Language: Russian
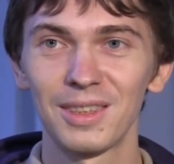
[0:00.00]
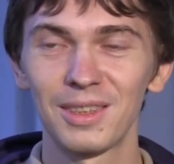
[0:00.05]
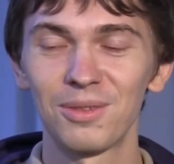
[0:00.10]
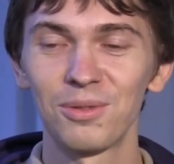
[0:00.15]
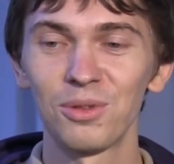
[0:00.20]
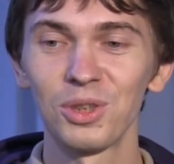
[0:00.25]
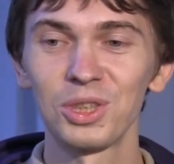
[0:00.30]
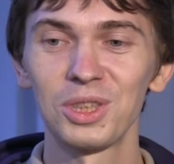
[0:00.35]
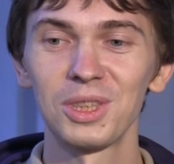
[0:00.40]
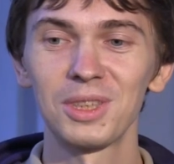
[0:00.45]

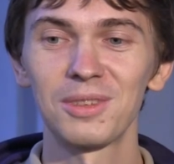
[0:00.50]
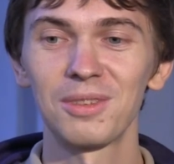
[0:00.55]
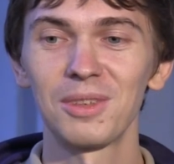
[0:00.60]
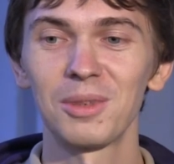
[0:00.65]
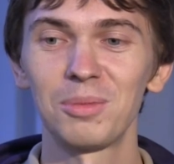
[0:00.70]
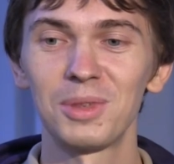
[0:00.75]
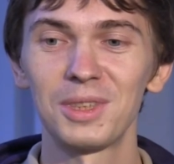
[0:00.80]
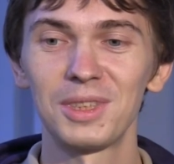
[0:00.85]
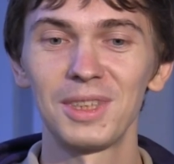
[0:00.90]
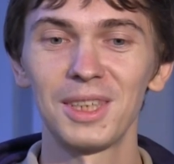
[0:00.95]
творчество
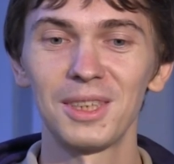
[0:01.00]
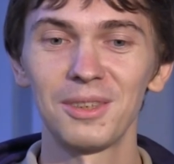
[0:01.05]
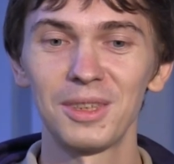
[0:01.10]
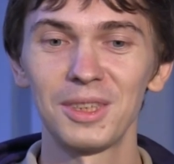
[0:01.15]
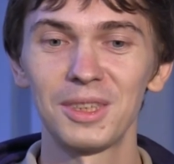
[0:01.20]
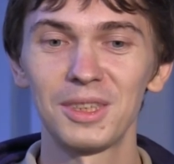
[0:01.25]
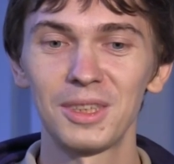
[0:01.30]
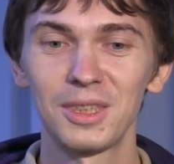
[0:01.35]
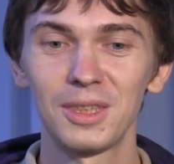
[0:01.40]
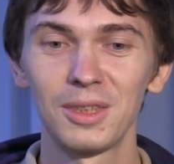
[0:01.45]

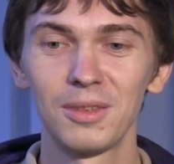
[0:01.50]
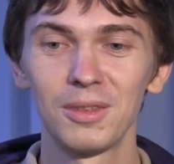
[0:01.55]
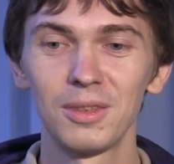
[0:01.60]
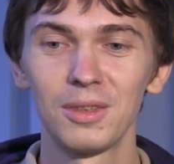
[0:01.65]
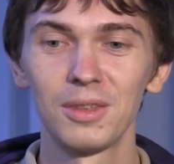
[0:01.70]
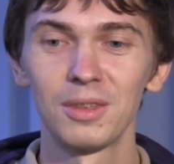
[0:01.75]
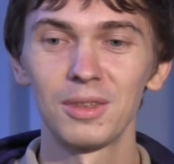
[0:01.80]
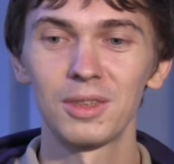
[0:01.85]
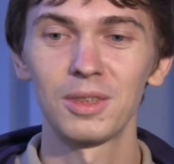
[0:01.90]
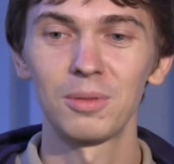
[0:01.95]
объяснялось
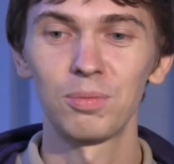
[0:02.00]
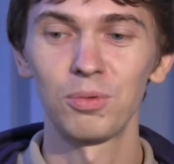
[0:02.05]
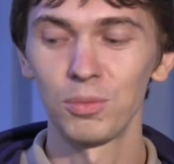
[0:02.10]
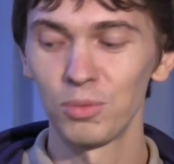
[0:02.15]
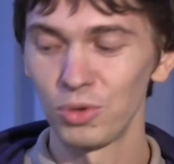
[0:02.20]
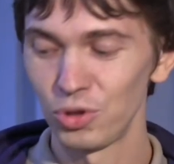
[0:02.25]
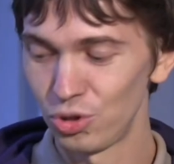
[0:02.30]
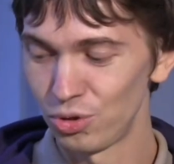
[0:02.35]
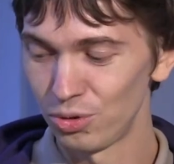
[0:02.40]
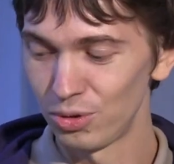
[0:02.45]
с
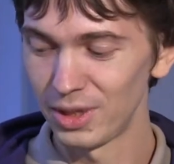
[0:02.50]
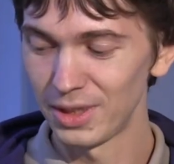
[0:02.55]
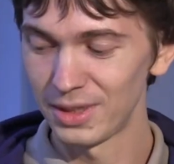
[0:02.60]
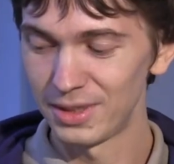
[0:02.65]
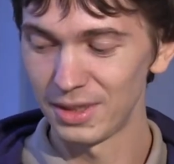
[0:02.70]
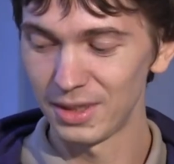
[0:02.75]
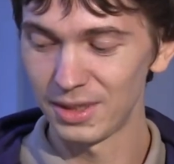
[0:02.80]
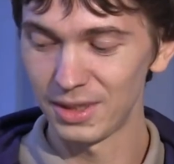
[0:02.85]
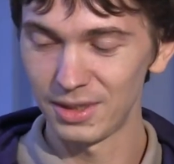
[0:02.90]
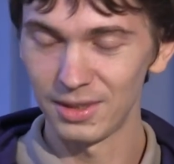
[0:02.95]
помощью
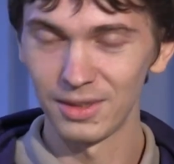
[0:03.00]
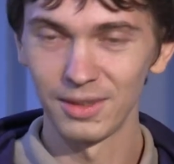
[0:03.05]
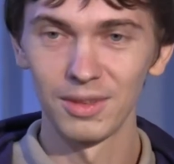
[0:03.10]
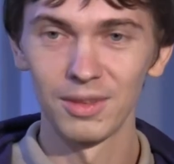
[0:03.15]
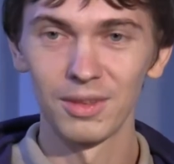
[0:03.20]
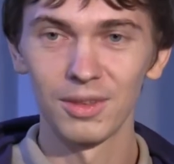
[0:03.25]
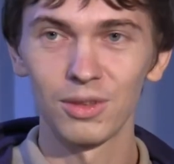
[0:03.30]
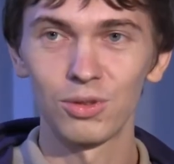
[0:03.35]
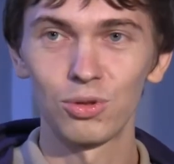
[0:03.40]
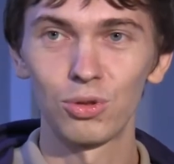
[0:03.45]
разных
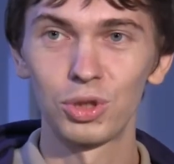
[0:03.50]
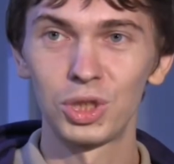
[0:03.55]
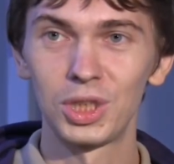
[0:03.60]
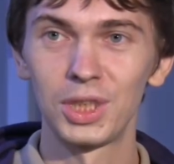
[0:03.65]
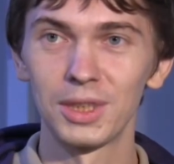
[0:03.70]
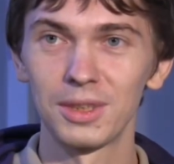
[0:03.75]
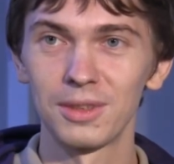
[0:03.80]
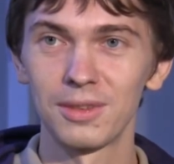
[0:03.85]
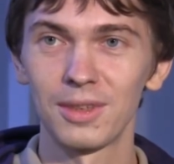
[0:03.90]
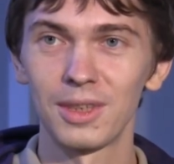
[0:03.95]

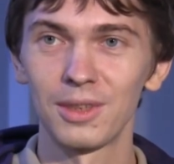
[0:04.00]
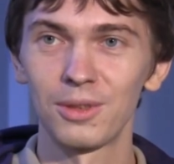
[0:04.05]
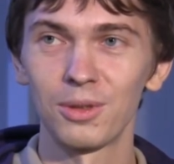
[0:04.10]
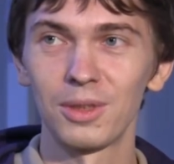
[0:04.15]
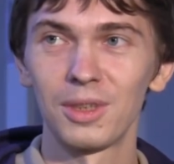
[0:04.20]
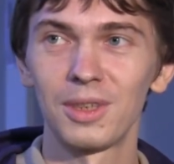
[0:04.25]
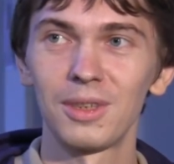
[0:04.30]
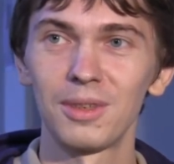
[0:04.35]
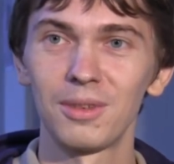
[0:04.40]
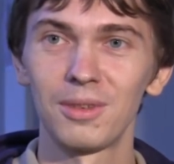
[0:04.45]
существ,
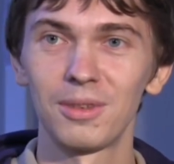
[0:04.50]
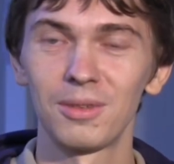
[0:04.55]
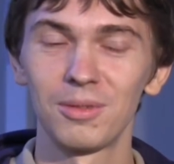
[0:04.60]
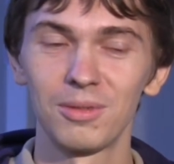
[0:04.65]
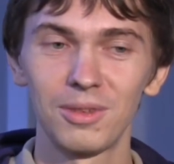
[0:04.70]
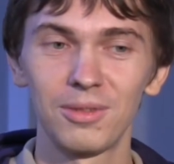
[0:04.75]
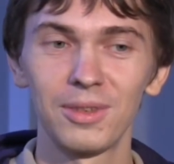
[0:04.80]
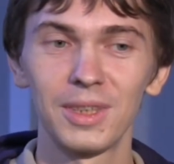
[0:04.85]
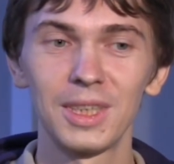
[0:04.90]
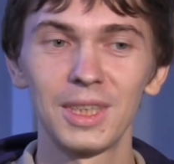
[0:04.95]
которые
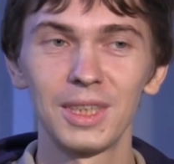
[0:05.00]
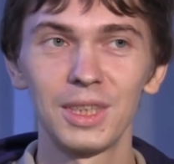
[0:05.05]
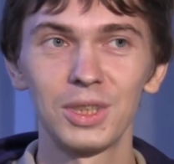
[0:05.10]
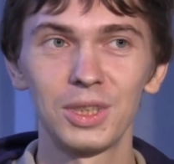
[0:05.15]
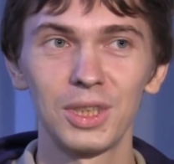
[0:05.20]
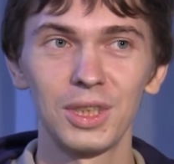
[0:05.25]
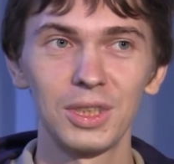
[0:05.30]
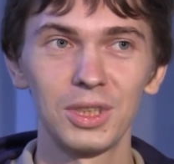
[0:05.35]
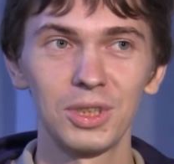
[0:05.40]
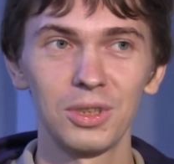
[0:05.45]
творили
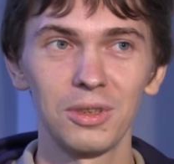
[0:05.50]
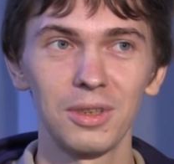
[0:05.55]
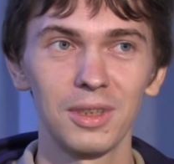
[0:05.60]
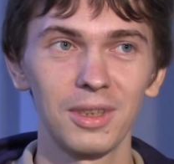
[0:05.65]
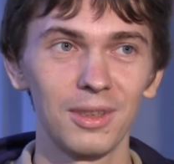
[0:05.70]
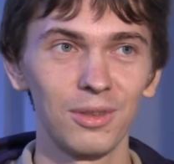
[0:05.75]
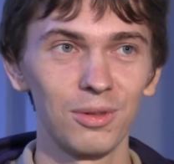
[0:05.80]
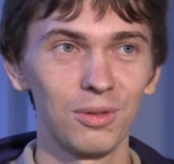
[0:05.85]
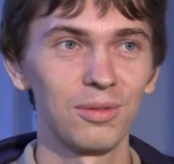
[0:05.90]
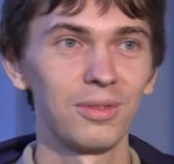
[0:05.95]
через
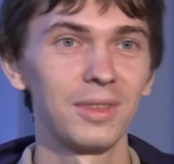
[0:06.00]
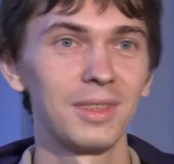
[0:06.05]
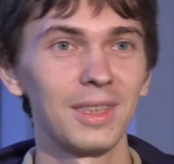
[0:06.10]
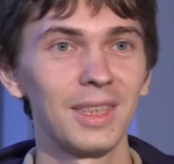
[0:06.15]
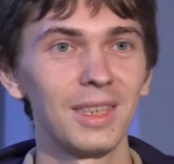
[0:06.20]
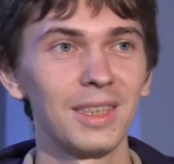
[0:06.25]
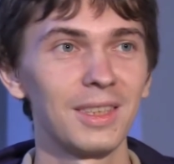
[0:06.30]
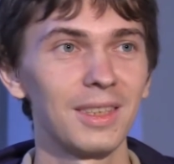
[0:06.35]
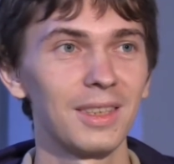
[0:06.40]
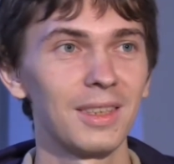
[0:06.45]
человека. Ну, вот вы
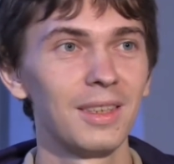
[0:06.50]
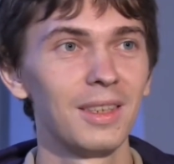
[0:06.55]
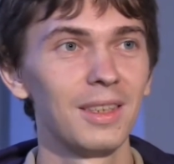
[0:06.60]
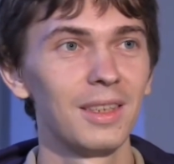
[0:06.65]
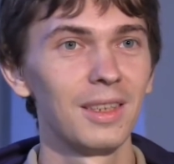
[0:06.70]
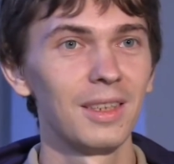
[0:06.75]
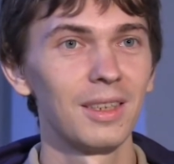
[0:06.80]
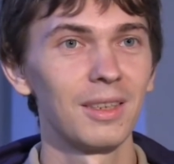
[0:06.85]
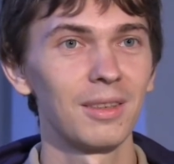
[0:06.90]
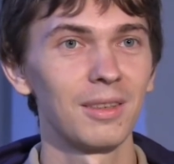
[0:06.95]
знаете,
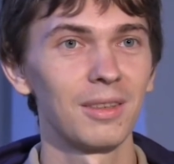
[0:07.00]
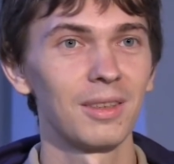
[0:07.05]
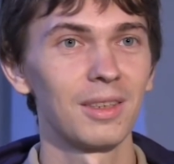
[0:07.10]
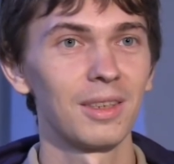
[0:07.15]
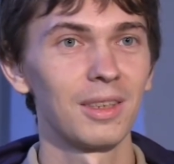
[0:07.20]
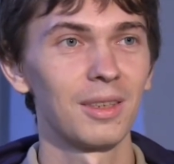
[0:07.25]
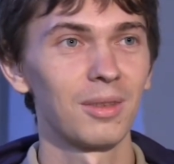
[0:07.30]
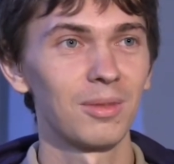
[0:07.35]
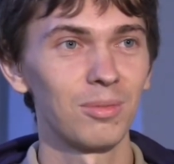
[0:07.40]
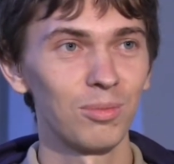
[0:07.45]
э,
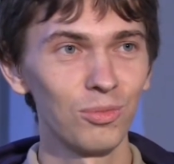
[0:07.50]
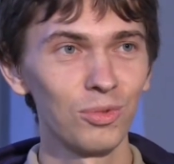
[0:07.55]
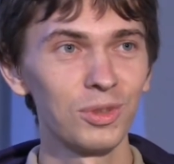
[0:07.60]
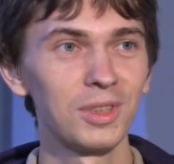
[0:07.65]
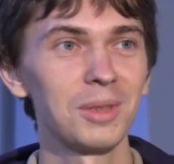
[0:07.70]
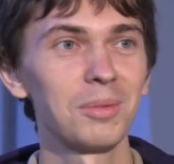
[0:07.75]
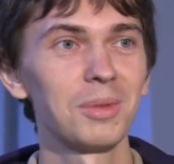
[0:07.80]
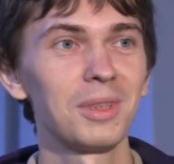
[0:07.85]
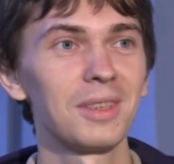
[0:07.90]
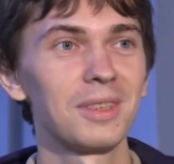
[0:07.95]
их
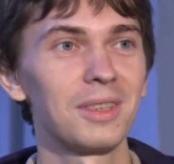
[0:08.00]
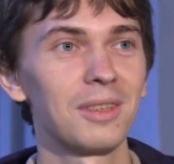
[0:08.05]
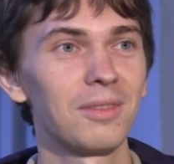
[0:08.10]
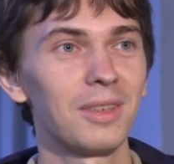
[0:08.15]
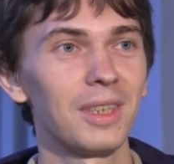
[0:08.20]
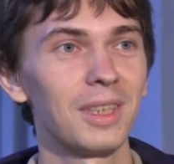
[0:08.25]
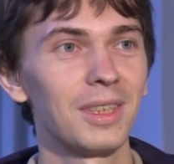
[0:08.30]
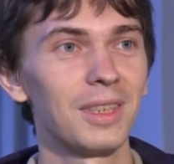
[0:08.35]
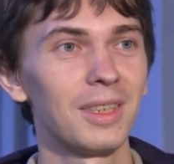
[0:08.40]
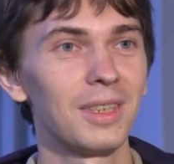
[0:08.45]
музами
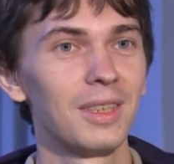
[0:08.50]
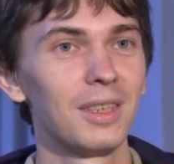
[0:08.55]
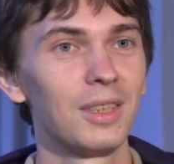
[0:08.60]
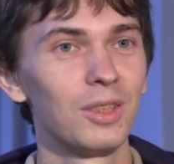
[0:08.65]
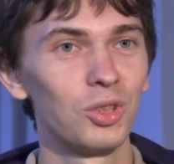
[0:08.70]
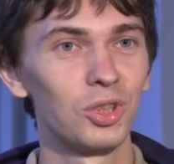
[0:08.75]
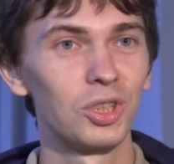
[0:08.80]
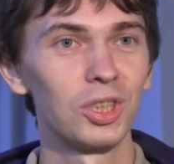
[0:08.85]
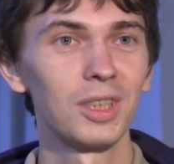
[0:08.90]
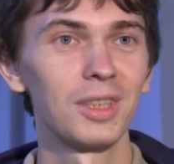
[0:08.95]
называли,
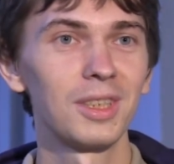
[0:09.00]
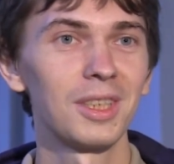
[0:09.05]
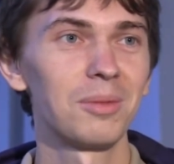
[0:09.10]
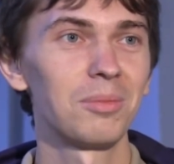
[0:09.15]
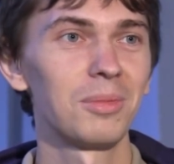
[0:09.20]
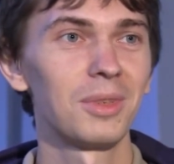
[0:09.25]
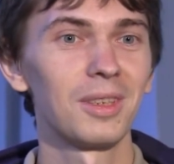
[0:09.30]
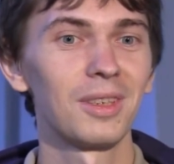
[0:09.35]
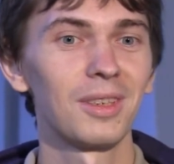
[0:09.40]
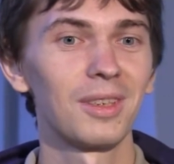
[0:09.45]

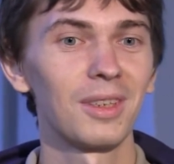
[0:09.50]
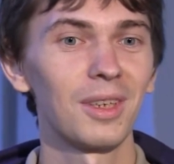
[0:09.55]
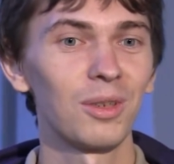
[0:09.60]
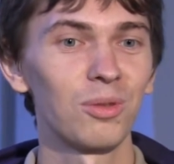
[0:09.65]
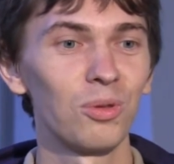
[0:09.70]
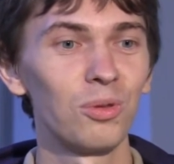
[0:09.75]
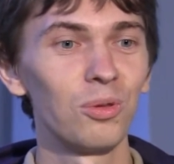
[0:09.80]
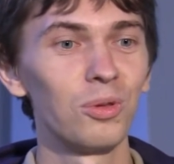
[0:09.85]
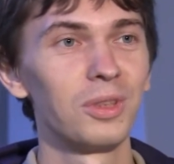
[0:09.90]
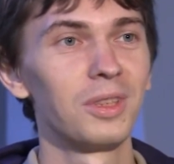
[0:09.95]
джинами,
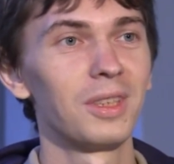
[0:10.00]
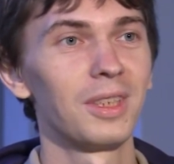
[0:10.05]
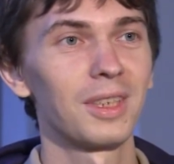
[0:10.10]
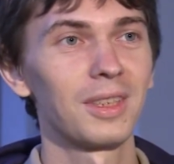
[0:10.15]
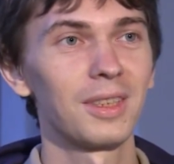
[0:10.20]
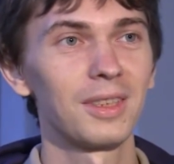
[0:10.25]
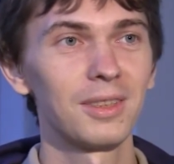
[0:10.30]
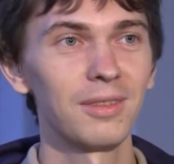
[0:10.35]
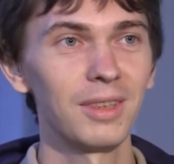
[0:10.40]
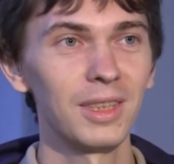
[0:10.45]
как угодно
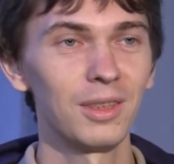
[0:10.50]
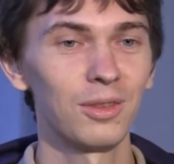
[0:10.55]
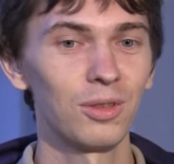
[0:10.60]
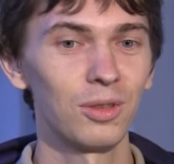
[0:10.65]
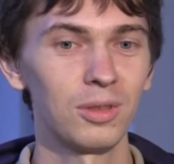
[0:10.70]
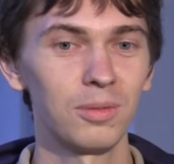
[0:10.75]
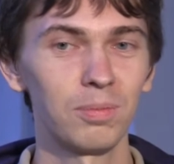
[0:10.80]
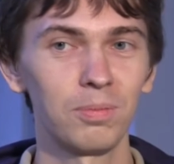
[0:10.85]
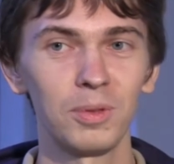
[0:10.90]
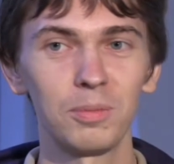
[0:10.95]
их называли.
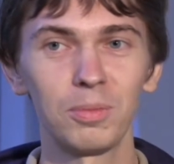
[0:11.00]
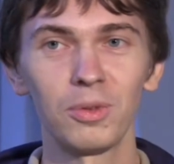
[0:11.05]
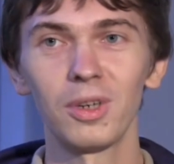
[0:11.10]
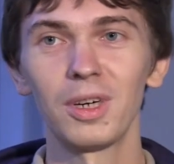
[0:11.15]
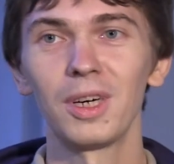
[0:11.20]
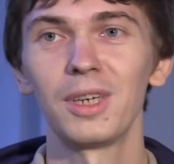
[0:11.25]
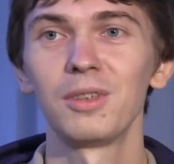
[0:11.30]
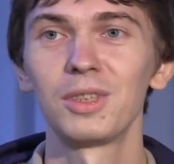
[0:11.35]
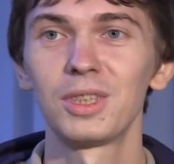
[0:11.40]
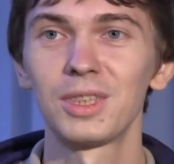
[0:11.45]
То есть
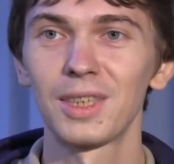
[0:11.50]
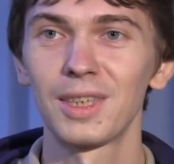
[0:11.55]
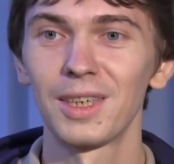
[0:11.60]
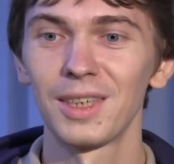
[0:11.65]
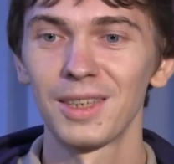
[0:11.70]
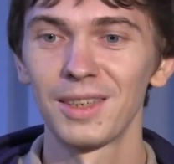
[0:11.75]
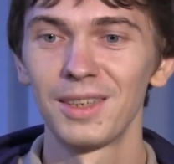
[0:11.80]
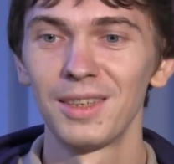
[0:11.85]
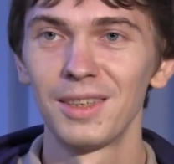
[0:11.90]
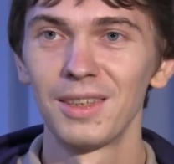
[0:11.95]
предполагалось
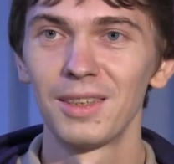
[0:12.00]
как?